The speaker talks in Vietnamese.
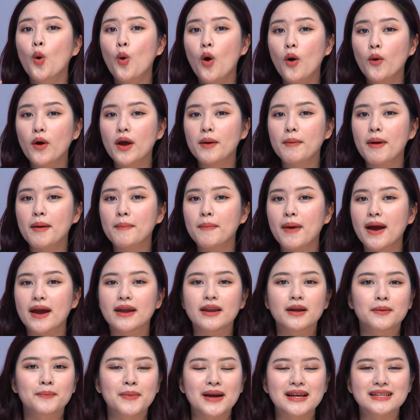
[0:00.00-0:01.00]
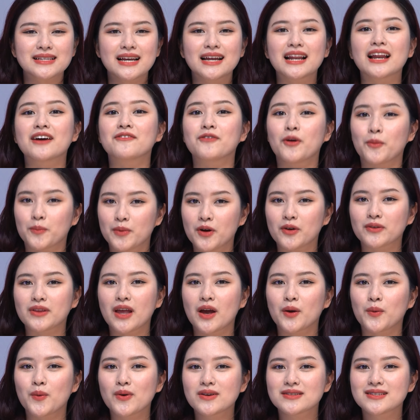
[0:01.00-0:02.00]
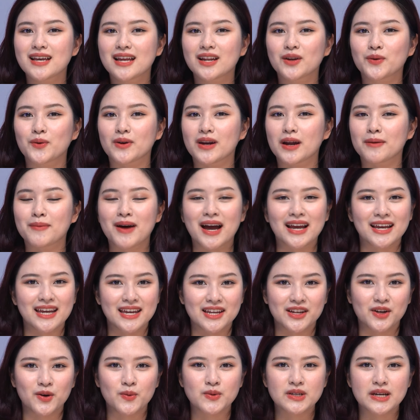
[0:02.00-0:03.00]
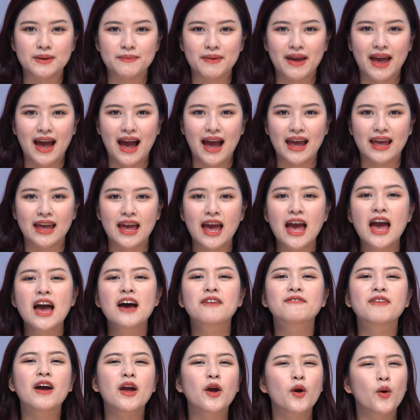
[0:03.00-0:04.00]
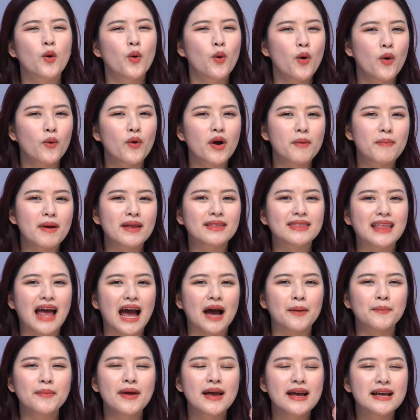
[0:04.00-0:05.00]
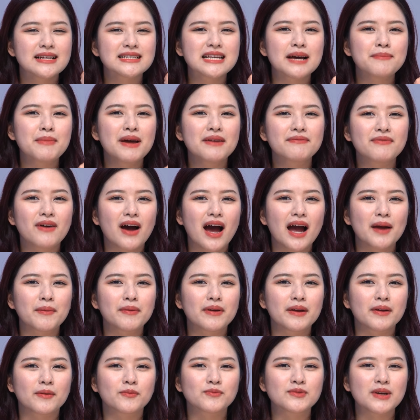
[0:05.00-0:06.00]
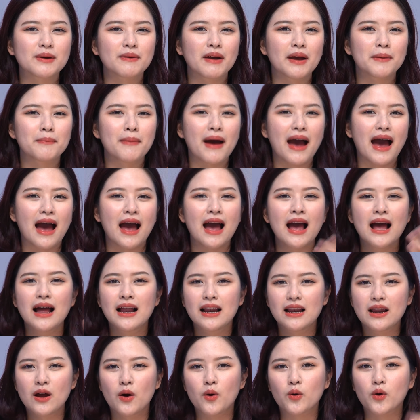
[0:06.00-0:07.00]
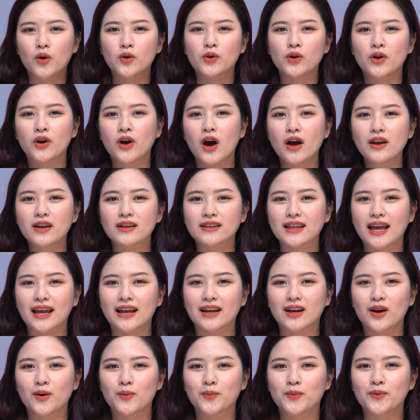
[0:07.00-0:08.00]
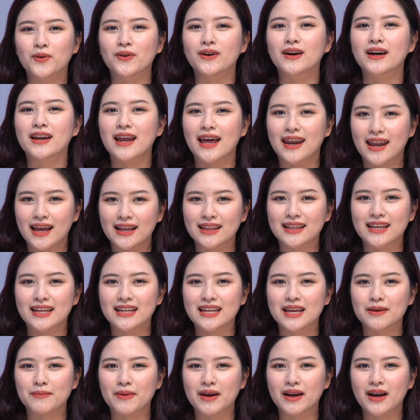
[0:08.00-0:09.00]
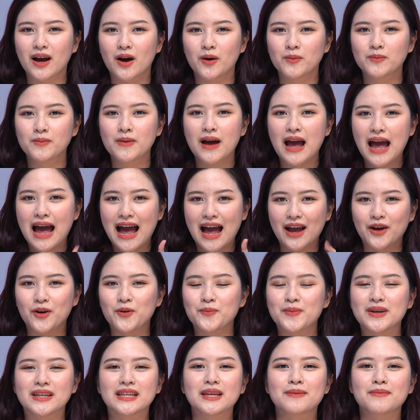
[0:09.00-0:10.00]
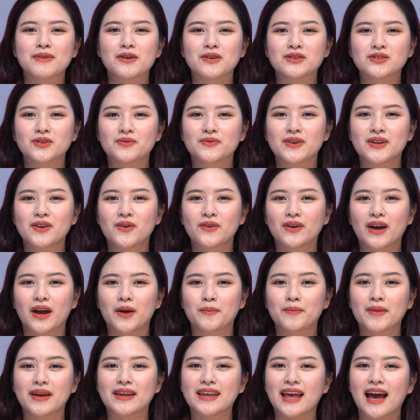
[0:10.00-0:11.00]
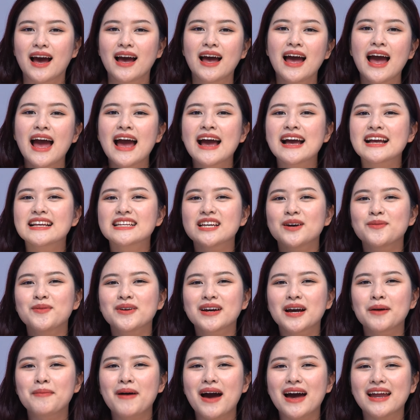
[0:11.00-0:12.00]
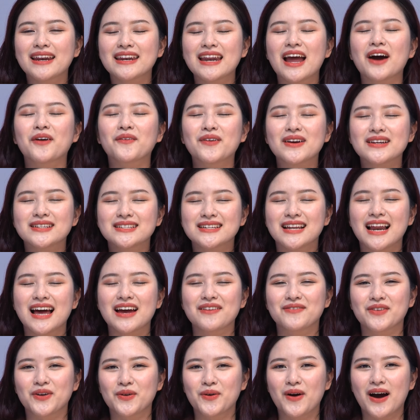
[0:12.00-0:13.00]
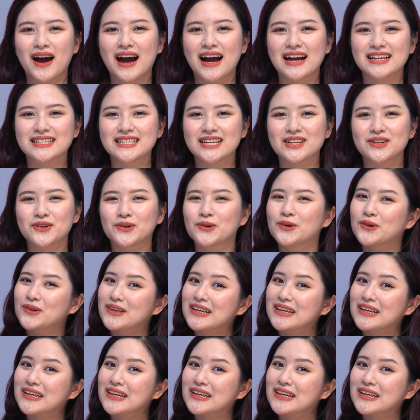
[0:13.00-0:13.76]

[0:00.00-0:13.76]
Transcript: Huawei Ben 7 được mệnh danh là vòng đeo tay quốc dân của năm 2022. Vậy Huawei Ben 8 ra mắt vào 2023 liệu có nối gót được thành công của người đàn anh tiền nhiệm hay không? Hãy cùng mình tìm hiểu trong video ngày hôm nay nhé. Chào mừng các bạn đã quay trở lại với Hoàng Hà Channel.